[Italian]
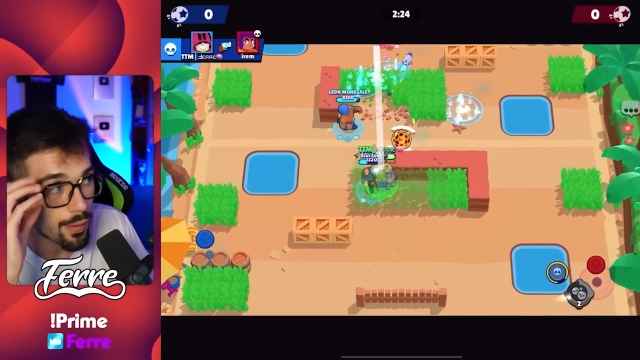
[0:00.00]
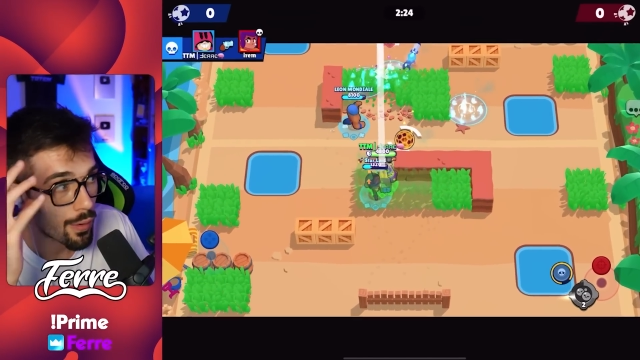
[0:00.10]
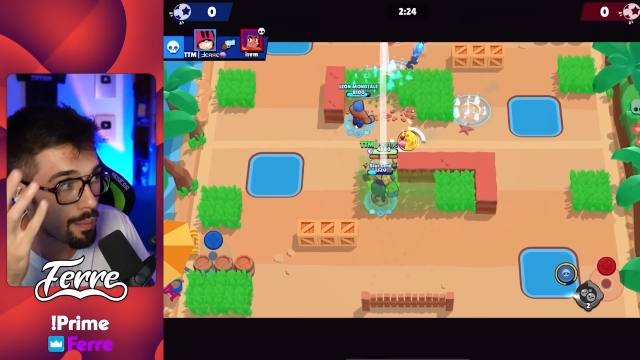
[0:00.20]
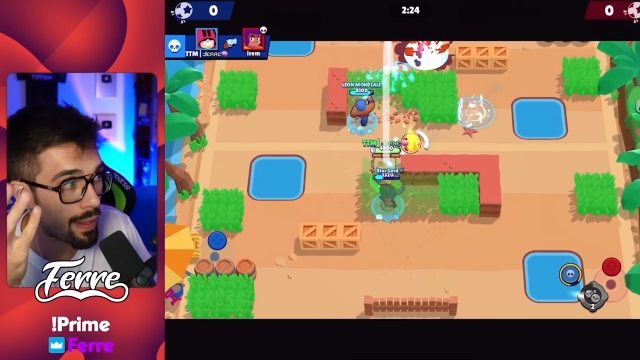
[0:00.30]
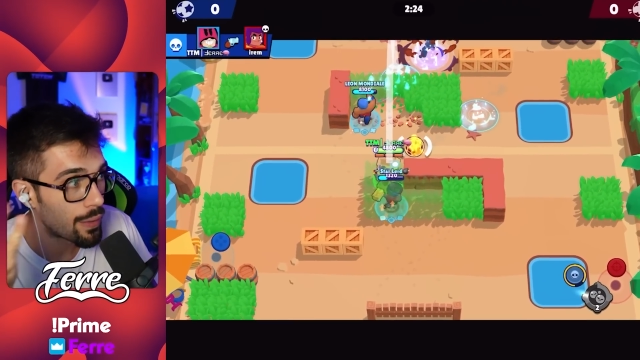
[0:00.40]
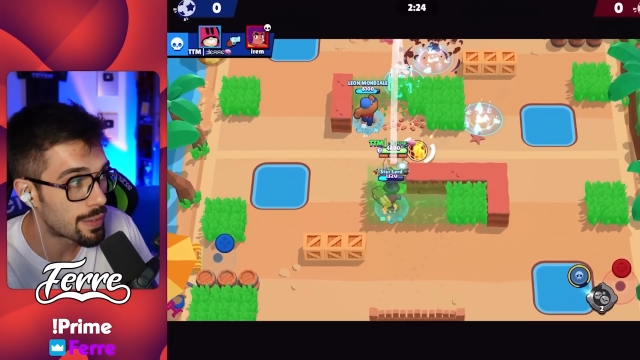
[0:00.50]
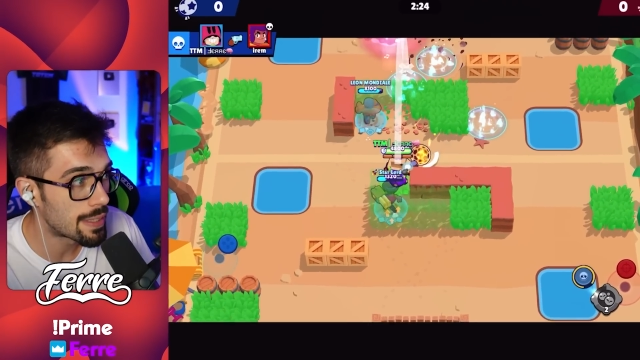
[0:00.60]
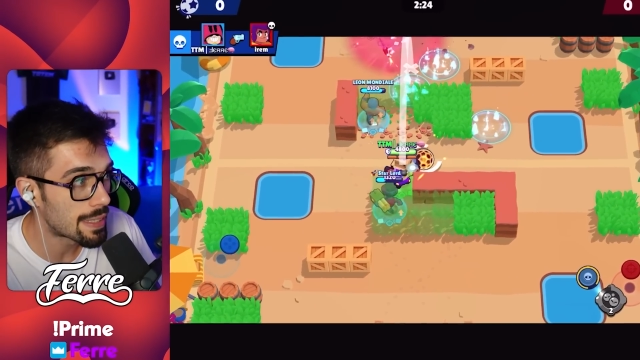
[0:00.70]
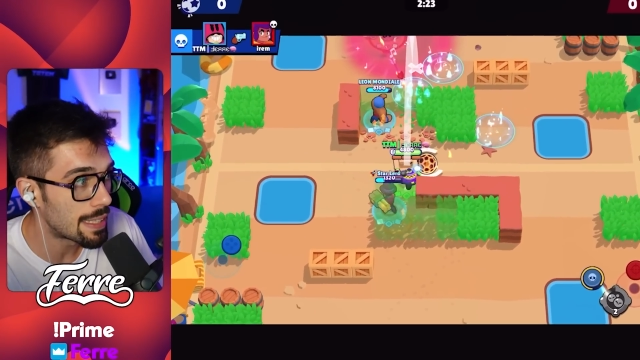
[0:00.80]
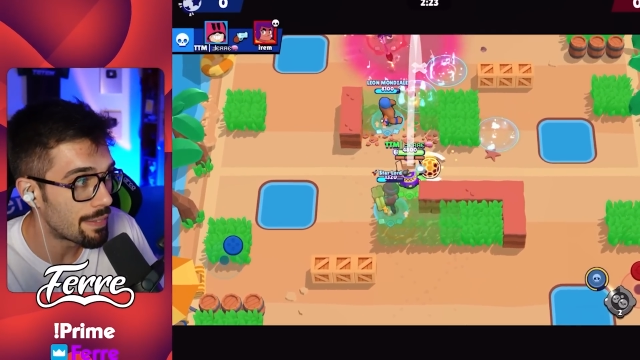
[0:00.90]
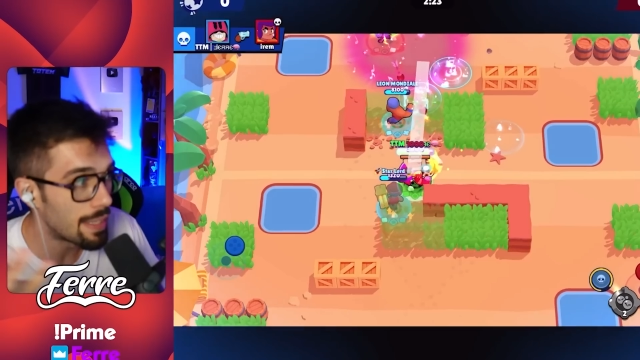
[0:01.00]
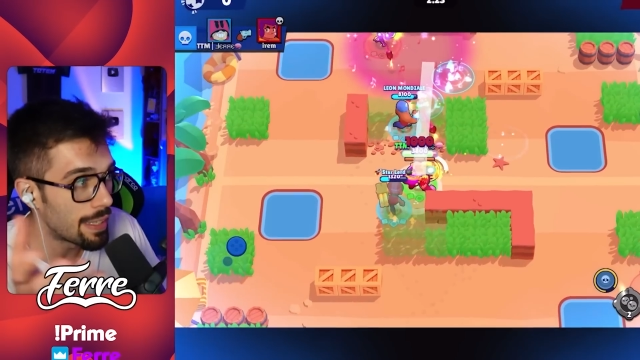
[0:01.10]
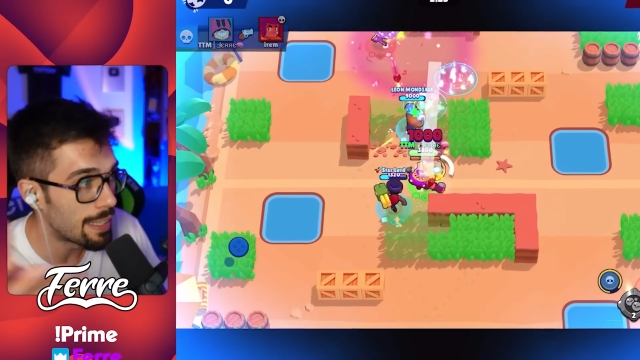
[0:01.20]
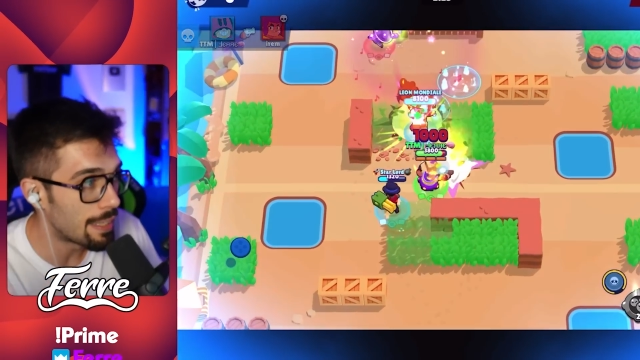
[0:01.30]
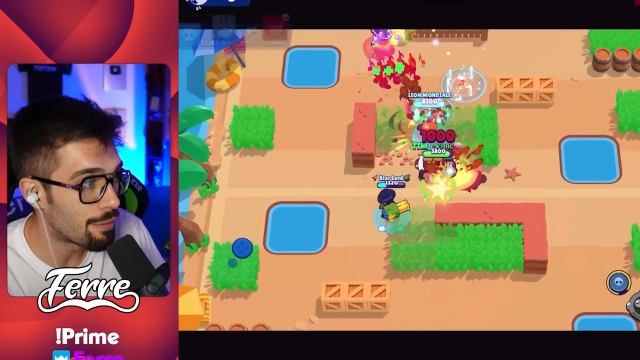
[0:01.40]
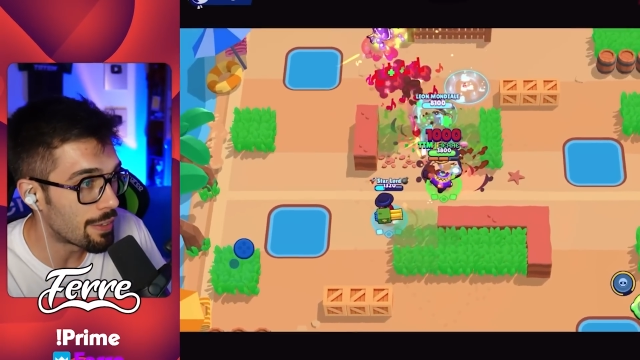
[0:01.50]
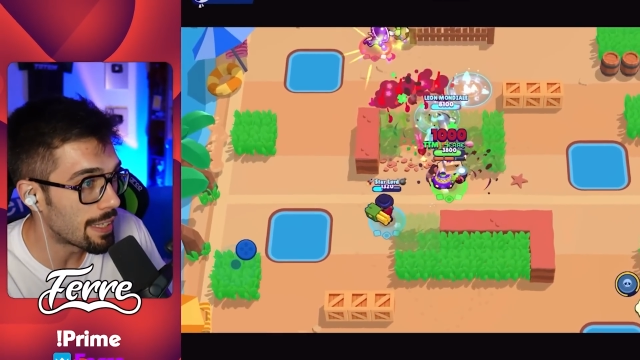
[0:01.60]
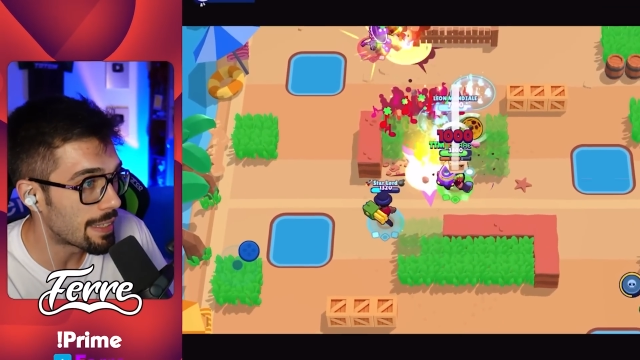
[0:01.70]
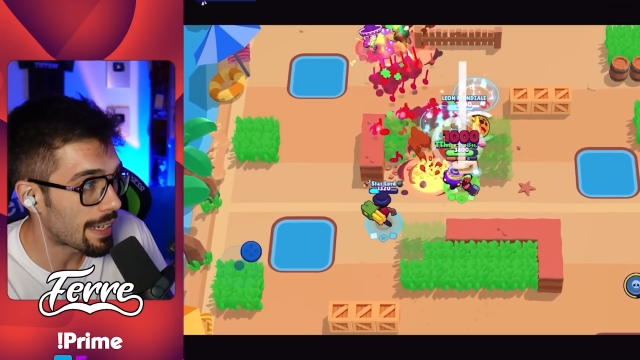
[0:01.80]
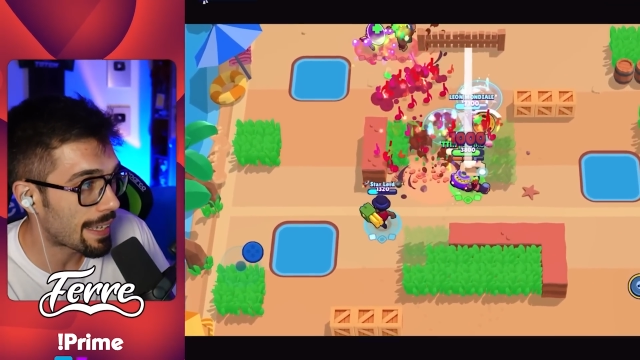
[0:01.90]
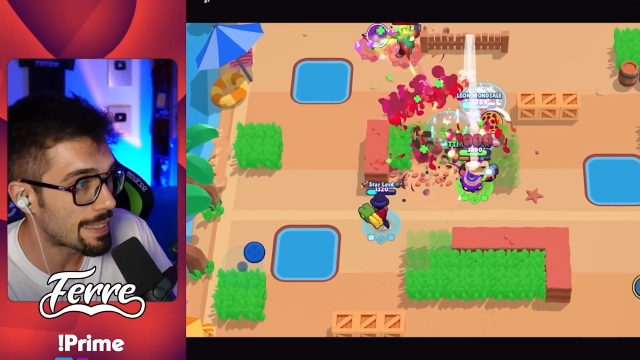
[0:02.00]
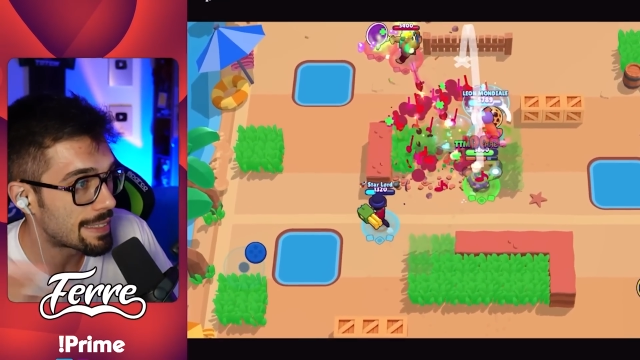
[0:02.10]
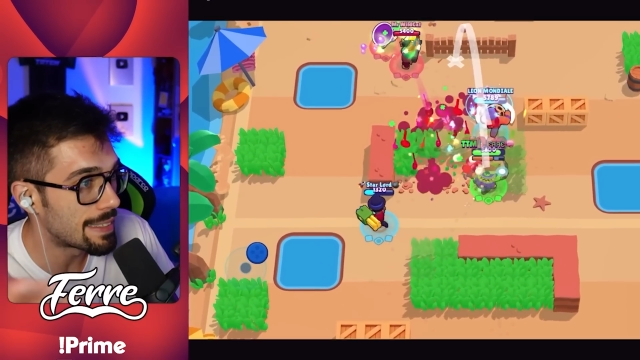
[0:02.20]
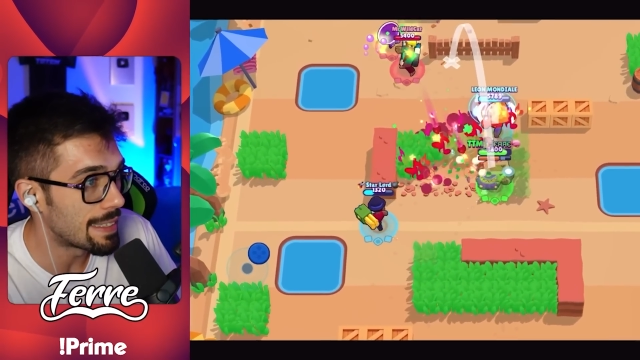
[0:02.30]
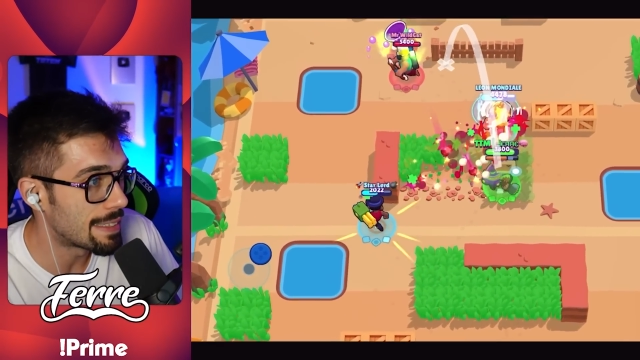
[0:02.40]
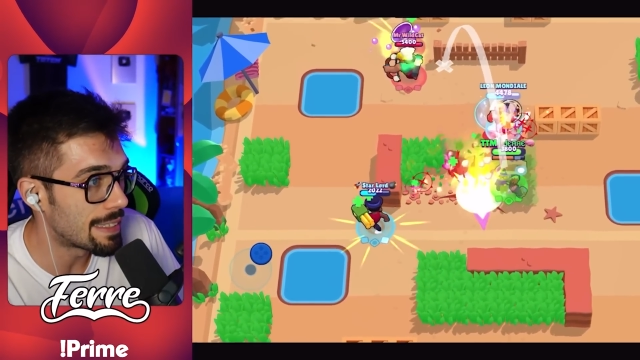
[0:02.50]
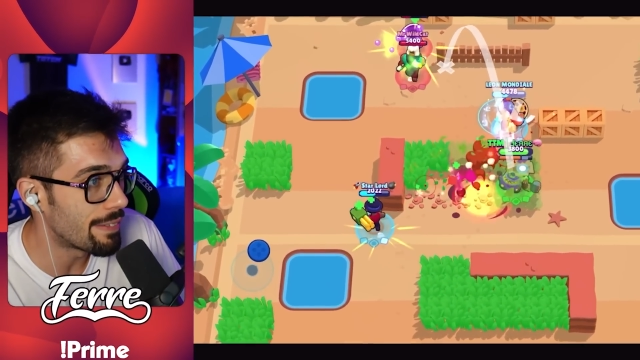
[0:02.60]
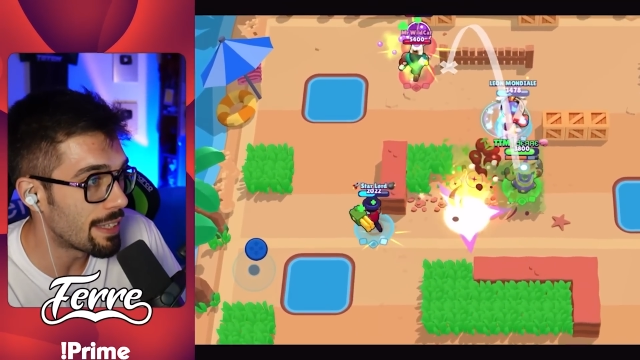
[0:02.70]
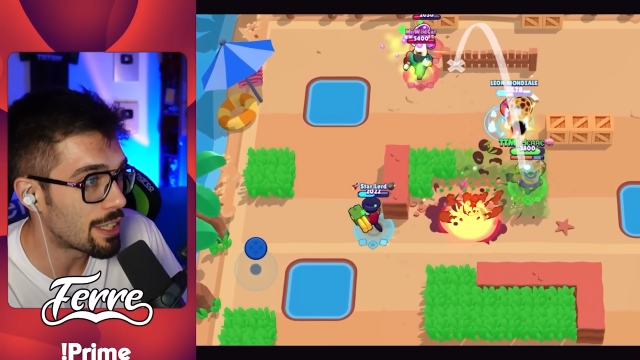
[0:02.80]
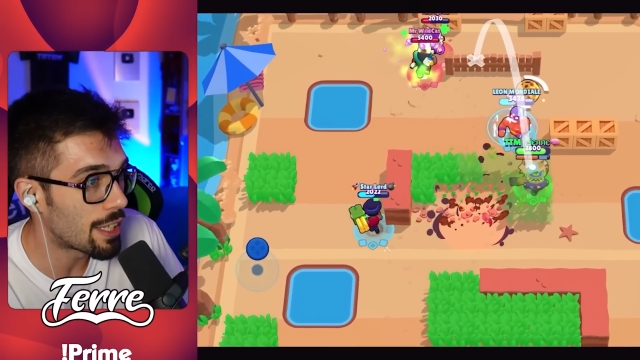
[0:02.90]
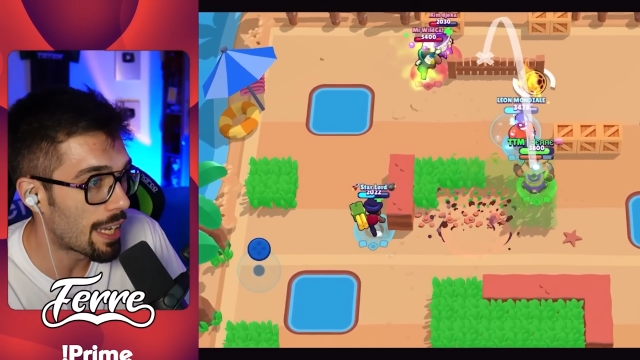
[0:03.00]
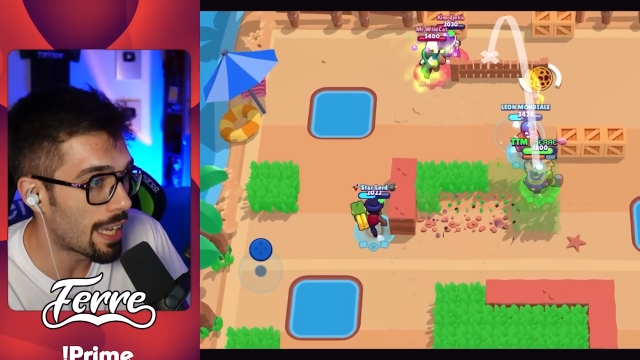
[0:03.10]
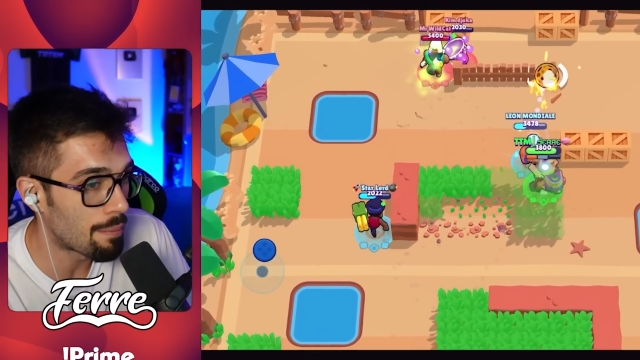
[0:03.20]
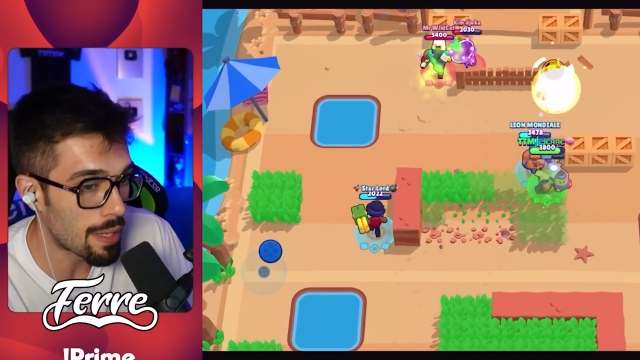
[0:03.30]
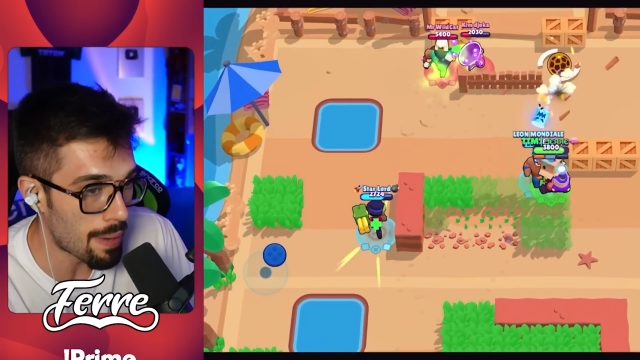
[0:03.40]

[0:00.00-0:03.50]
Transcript: Ormai con tentativi infiniti ragazzi si, si, vince a mani